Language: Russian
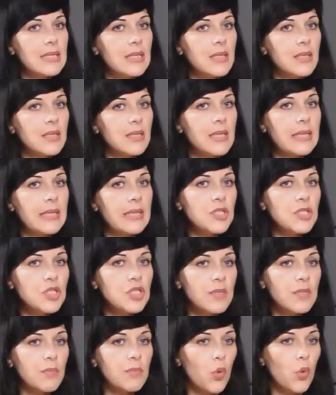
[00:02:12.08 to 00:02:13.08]
не на
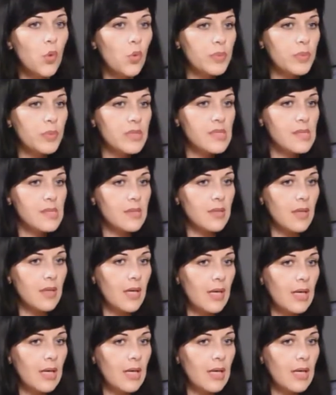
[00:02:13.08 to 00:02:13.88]
личном опыте,